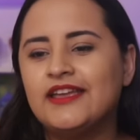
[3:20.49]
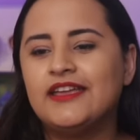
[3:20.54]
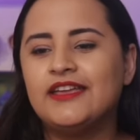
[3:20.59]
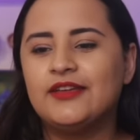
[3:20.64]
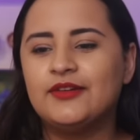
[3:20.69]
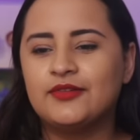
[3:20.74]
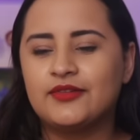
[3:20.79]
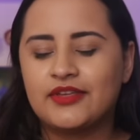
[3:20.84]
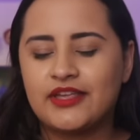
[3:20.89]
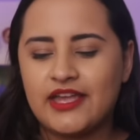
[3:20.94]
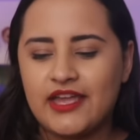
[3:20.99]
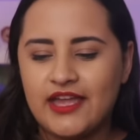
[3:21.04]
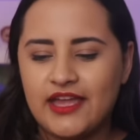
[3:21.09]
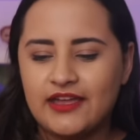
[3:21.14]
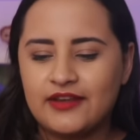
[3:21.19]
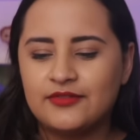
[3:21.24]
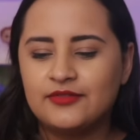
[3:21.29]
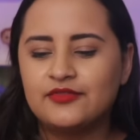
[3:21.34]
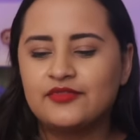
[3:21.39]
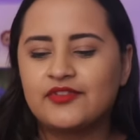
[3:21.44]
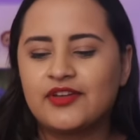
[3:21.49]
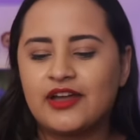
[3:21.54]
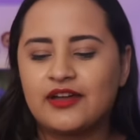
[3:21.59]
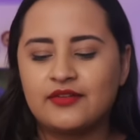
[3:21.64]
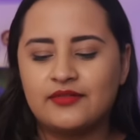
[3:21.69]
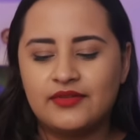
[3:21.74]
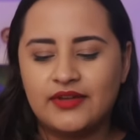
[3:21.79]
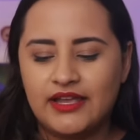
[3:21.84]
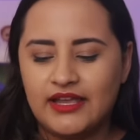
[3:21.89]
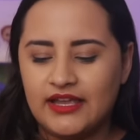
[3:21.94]
eu quero ficar
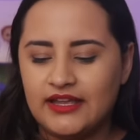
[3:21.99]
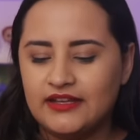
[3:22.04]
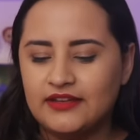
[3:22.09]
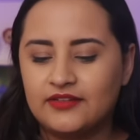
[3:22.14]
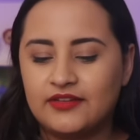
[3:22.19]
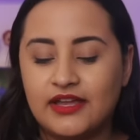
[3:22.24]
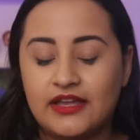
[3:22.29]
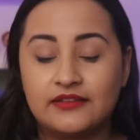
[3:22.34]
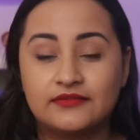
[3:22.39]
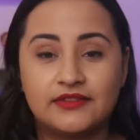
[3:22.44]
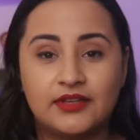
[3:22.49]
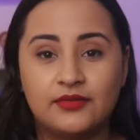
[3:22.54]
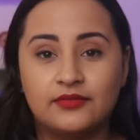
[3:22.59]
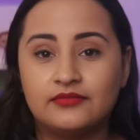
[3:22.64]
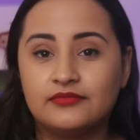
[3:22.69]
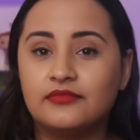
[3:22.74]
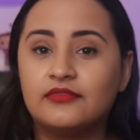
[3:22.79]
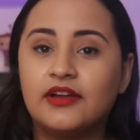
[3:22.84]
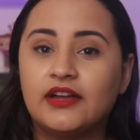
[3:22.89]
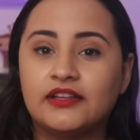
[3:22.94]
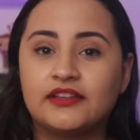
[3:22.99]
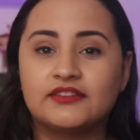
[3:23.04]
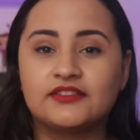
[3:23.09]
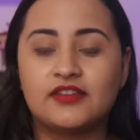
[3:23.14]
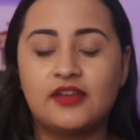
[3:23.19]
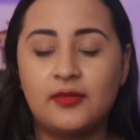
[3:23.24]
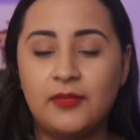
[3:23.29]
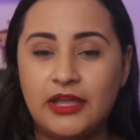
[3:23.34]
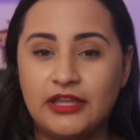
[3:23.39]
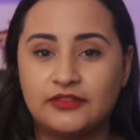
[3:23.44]
com ele, eu quero ter um
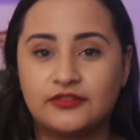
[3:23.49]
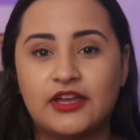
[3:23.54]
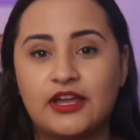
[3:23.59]
relacionamento,